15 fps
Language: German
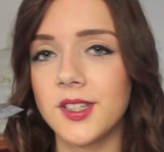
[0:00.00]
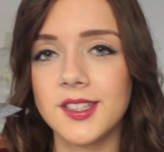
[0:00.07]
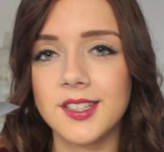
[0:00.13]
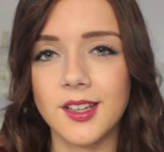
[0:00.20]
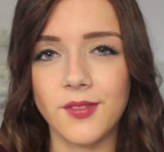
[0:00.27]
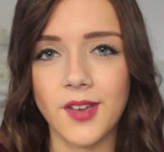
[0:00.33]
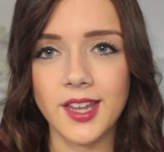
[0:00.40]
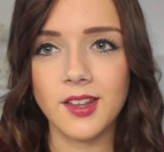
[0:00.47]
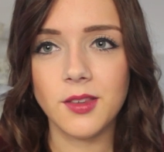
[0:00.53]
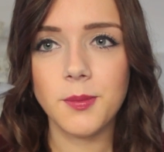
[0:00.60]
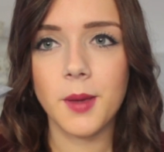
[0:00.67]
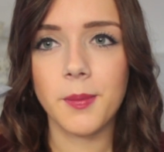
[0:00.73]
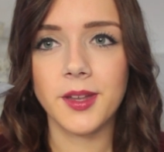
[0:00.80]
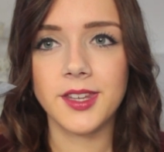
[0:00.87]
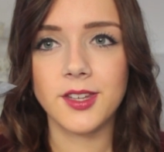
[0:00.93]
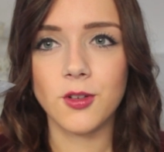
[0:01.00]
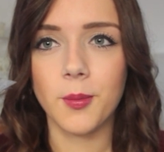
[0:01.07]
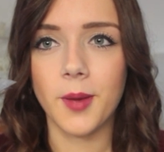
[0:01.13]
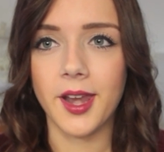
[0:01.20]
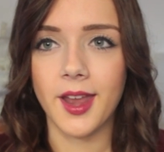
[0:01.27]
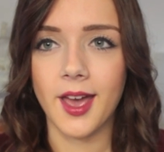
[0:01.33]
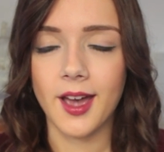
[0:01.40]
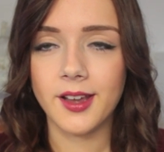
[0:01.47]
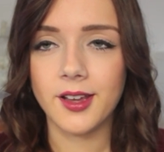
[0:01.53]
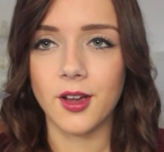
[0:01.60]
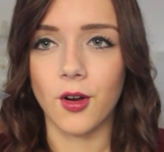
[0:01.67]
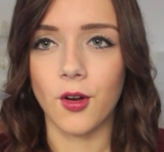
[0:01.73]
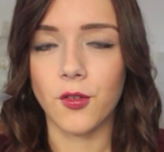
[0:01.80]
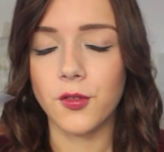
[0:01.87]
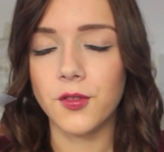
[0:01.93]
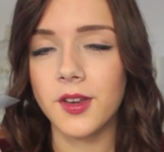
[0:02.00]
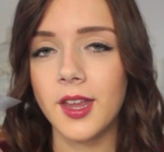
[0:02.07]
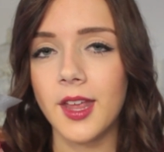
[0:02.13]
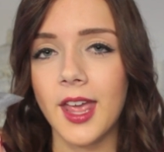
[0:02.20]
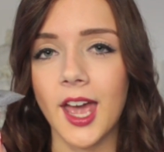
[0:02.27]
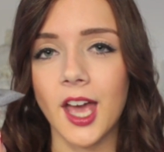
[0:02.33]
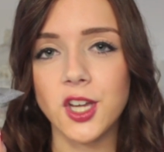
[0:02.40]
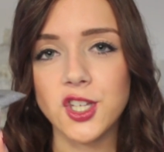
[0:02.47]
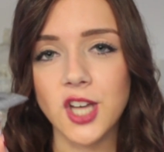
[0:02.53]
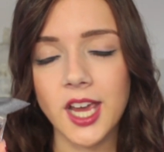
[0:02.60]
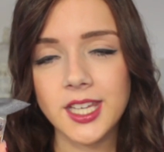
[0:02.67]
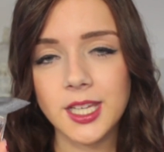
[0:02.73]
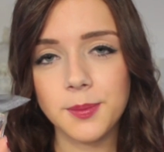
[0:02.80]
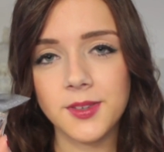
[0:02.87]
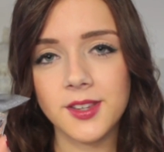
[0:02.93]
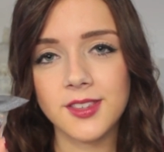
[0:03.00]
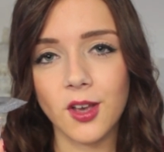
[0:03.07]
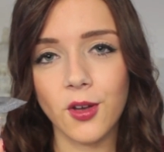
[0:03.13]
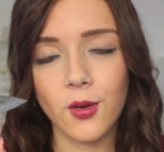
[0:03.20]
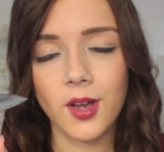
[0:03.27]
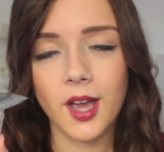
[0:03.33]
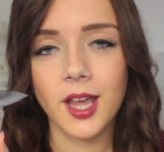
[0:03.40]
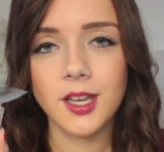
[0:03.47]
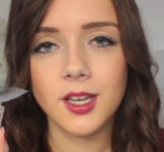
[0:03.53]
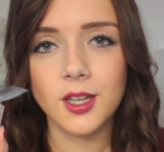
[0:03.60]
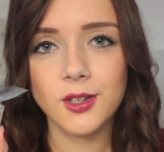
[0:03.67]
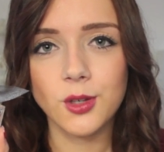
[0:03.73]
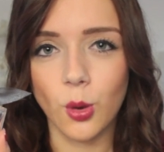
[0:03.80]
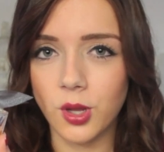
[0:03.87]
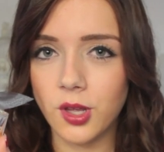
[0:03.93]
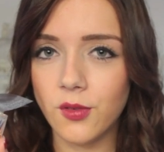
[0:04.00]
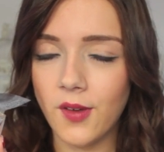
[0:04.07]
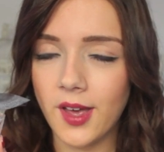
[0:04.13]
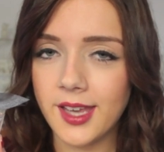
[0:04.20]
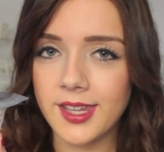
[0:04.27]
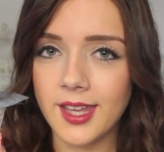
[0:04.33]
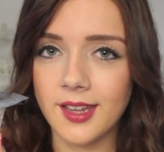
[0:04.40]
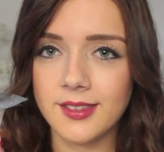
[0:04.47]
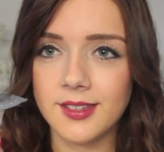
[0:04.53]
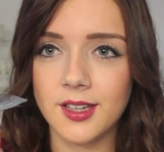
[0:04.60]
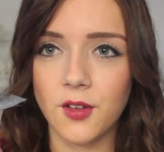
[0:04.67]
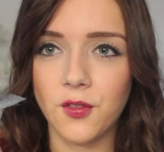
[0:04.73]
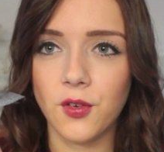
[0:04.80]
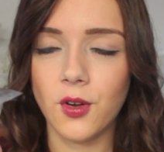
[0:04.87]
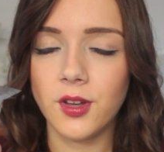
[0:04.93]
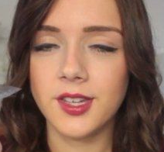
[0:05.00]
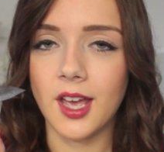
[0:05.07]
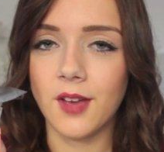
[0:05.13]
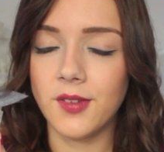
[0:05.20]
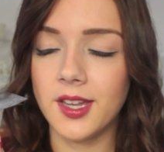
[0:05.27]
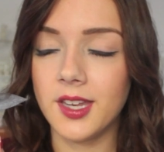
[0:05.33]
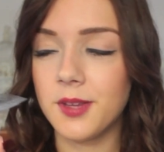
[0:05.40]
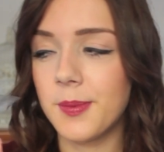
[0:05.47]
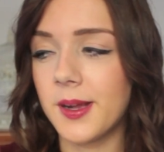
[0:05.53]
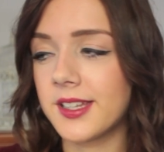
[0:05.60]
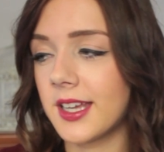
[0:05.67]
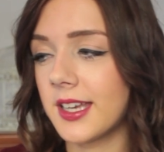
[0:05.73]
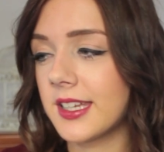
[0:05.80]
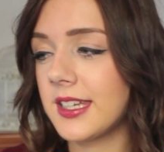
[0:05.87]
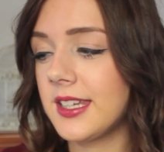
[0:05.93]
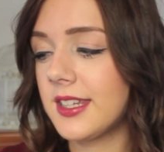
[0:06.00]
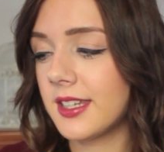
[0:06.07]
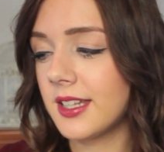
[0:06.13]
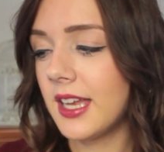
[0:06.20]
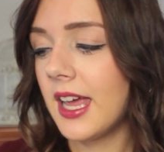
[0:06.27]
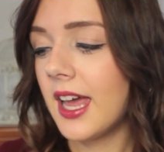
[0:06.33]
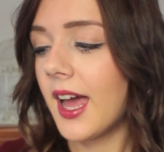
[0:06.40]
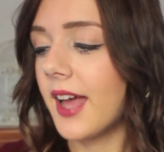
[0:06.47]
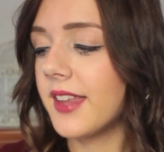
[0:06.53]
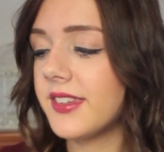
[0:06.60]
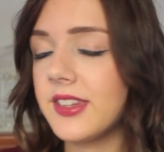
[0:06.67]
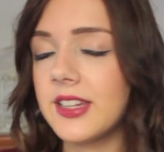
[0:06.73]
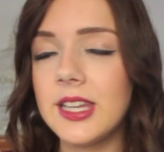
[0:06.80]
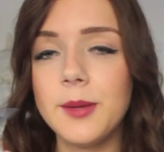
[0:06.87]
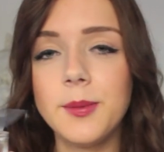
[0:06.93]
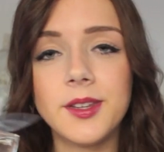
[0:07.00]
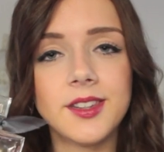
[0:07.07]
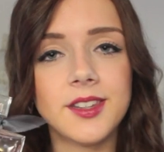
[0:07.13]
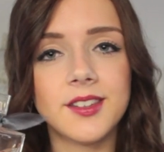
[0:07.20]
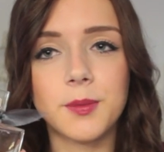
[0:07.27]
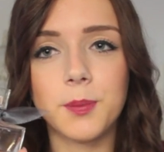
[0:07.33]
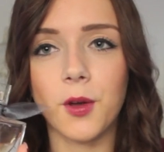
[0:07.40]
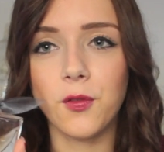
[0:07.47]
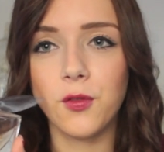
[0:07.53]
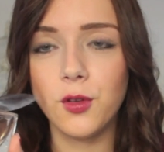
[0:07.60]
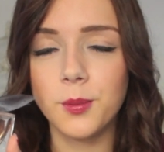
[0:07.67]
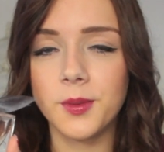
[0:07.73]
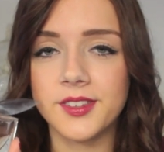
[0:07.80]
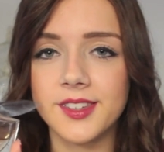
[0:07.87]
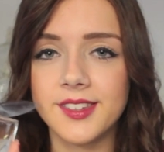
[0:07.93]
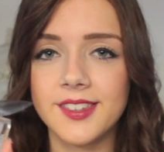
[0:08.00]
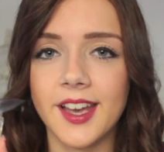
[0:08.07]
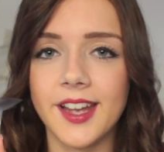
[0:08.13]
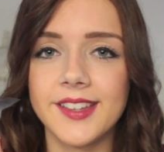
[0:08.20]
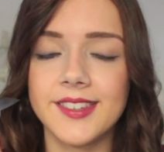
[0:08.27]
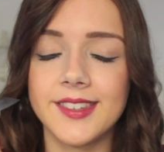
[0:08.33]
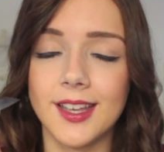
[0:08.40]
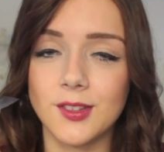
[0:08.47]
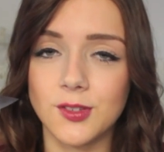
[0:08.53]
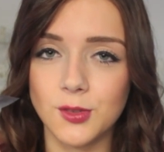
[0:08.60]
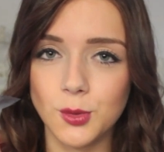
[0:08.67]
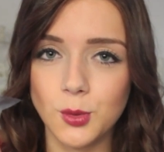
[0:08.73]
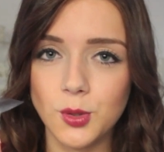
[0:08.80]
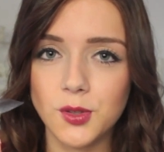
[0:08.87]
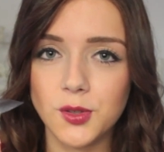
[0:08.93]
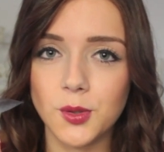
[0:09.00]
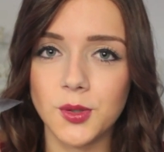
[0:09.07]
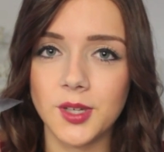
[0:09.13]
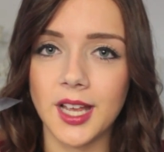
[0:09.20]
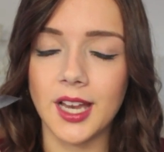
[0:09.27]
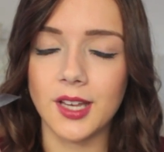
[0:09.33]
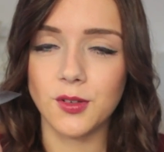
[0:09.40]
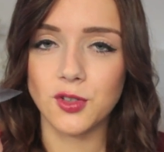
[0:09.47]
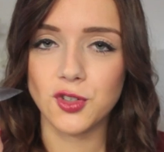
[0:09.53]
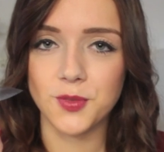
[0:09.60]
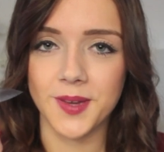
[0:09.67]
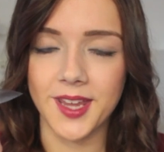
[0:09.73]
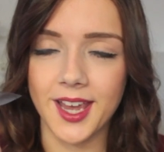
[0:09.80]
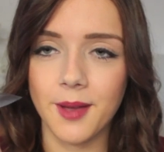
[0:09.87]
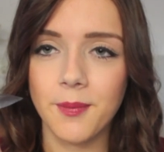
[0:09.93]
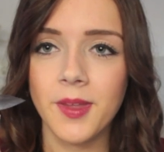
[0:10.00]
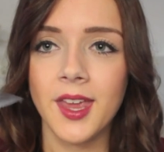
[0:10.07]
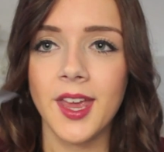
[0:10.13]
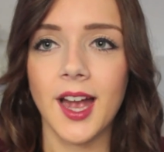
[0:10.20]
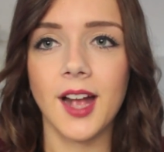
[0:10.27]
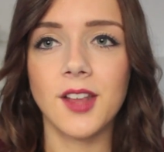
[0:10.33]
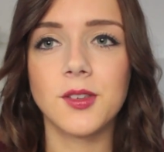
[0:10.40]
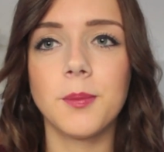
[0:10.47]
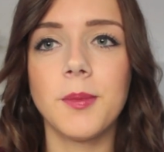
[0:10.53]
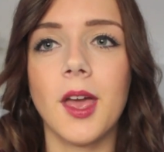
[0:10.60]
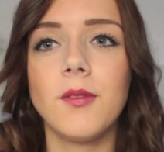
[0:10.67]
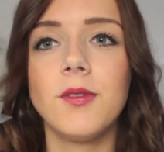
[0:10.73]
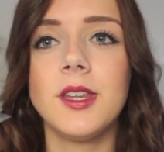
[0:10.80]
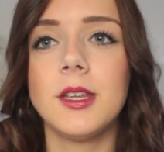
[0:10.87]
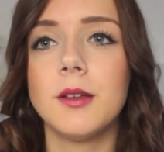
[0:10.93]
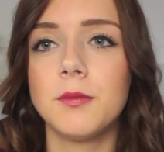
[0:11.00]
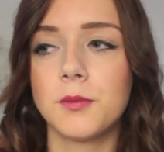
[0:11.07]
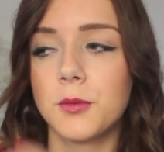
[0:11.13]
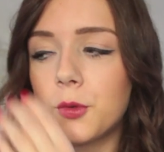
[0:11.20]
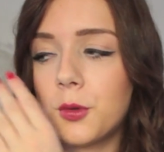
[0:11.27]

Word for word: Winter, werde es mir aber nicht nochmal nachkaufen. Anscheinend gibt es jetzt auch noch eine neue Variante davon, da werde ich mal dran riechen. An sich liebe ich dieses Parfüm, es ist halt sehr süß und relativ schwer. Also mehr wie...